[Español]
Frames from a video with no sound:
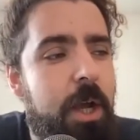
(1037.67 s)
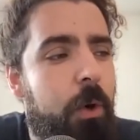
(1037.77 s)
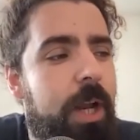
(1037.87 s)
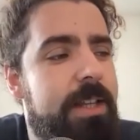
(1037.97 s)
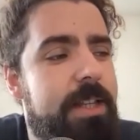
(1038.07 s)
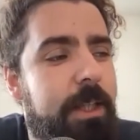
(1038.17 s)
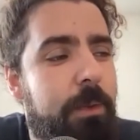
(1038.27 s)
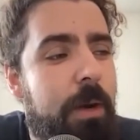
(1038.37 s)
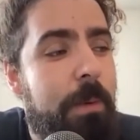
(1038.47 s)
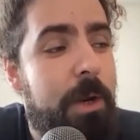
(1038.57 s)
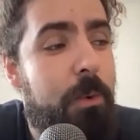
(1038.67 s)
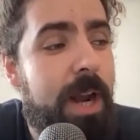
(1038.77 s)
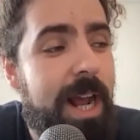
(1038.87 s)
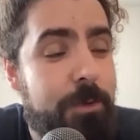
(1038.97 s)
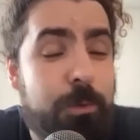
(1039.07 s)
creo que en ese sentido la
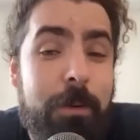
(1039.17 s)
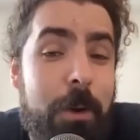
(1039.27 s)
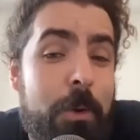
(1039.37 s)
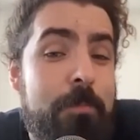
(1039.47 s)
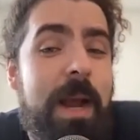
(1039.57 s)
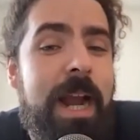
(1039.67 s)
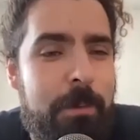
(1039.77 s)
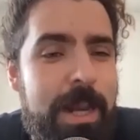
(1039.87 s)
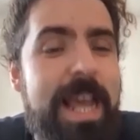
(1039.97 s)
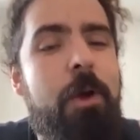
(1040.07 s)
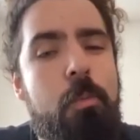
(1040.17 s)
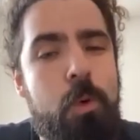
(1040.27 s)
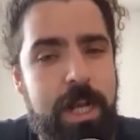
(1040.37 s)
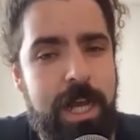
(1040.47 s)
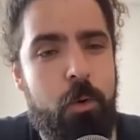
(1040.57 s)
película hace un trabajo impecable en
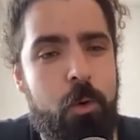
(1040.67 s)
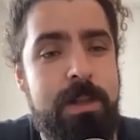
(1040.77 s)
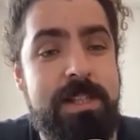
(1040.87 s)
comunicar un